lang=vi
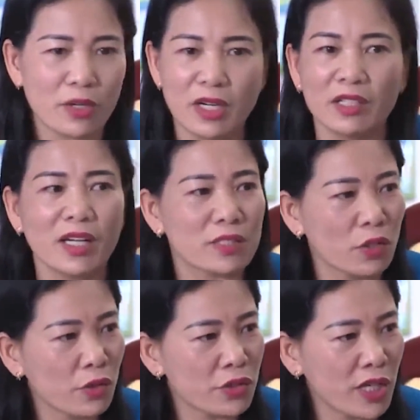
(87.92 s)
các cháu nó lớn
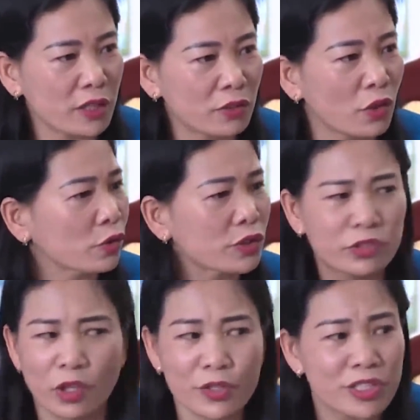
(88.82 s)
cả rồi cho nên tôi
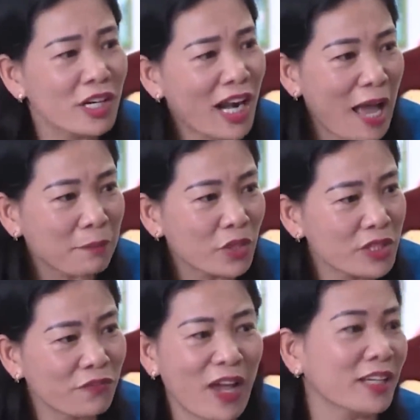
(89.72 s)
tôi chưa làm
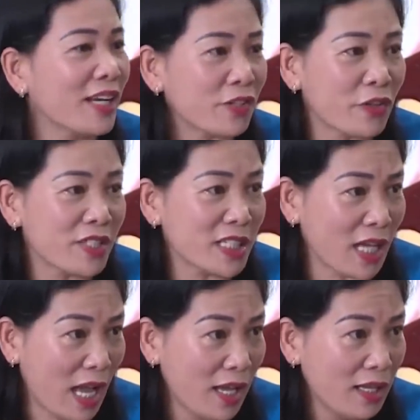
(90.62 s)
tôi chưa phạt lần nào dọn vệ
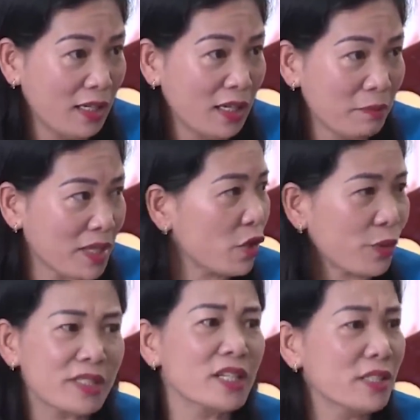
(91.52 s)
sinh cả mà
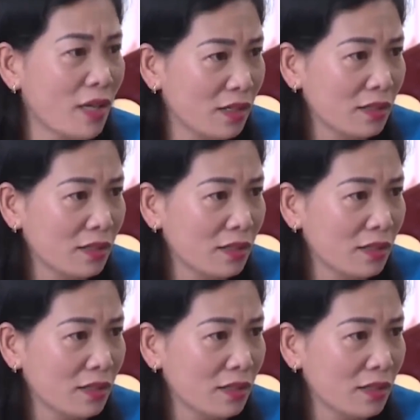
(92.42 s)
cho các sân